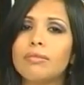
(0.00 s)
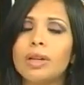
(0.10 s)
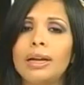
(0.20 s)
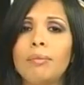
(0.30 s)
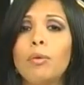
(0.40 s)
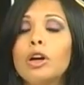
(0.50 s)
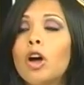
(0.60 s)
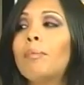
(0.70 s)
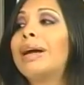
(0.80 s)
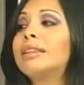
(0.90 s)
eh,
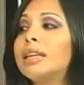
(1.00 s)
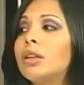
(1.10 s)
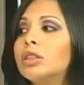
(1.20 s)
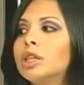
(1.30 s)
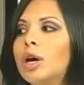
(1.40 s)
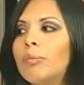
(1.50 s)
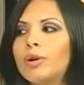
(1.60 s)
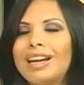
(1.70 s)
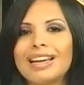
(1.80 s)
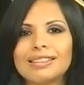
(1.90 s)
buenos partidos
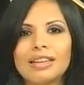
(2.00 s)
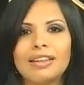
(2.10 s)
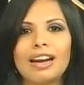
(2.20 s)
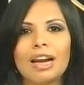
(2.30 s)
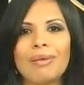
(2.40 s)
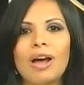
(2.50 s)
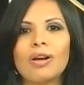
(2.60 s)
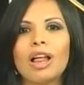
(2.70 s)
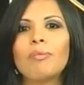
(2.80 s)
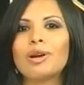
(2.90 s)
Pudiera quizás tenerla más
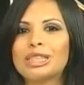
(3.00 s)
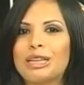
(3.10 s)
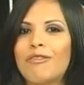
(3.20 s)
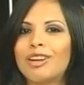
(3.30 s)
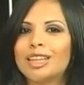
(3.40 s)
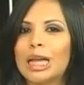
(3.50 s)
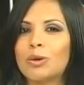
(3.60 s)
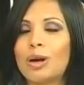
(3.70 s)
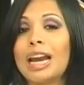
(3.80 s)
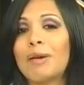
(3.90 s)
holgada porque se va a enfrentar a
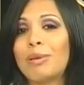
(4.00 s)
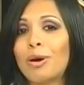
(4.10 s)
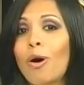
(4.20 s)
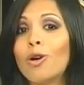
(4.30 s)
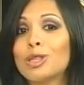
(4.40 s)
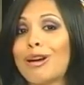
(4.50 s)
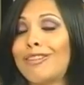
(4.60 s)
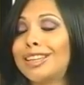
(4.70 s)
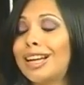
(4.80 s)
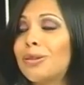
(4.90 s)
Tucanes, pero ojo, se va a
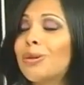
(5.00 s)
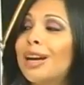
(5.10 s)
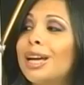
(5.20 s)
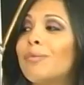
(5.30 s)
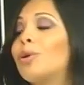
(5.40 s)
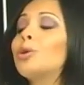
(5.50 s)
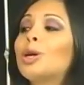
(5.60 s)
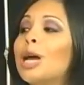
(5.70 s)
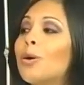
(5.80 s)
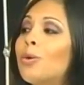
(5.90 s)
enfrentar a Tucanes en Puerto
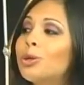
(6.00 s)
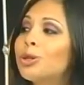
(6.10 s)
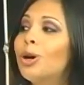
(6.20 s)
Ayacucho,